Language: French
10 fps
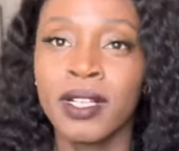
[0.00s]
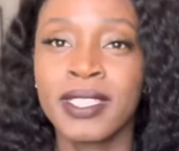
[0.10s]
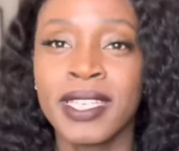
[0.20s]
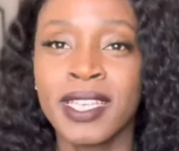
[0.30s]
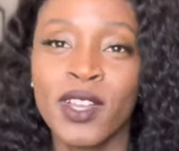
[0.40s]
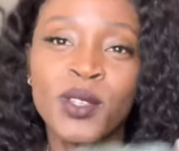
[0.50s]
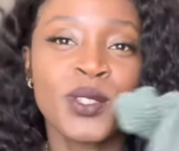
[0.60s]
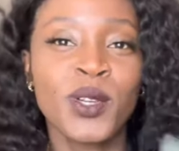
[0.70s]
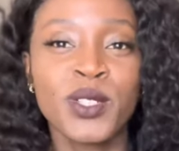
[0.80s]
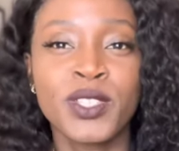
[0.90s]
Ok, un
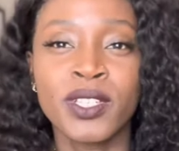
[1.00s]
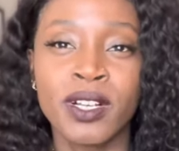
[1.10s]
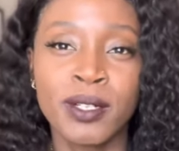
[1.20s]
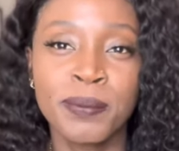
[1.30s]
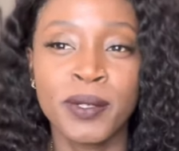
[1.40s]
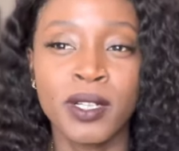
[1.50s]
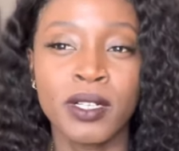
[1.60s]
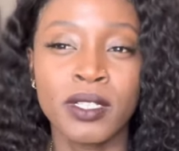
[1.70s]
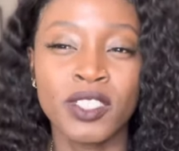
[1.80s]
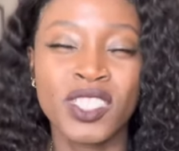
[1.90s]
autre top.
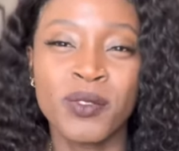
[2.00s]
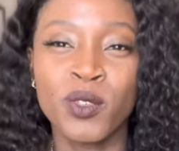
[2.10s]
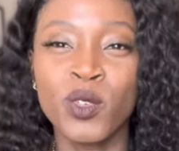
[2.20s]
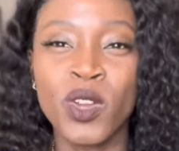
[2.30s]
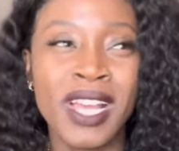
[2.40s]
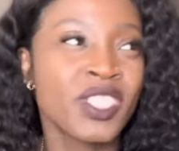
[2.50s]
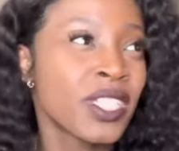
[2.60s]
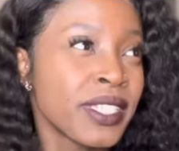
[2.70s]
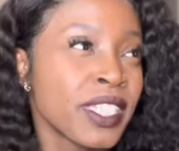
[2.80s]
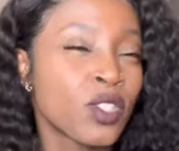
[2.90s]
Euh, j'ai voulu
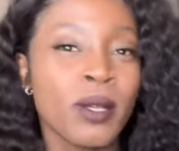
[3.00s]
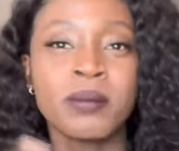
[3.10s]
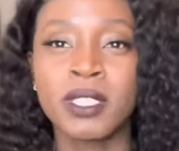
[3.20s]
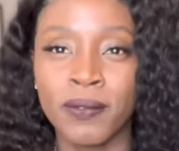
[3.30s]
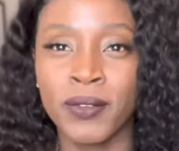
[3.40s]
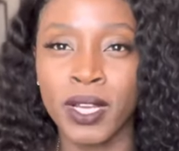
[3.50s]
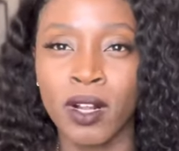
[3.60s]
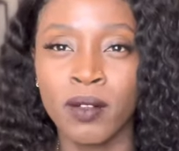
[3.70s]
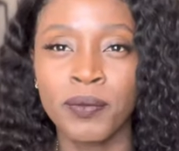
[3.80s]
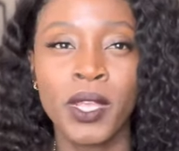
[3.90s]
acheter des tops
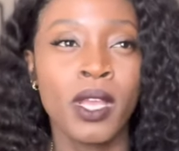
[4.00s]
différents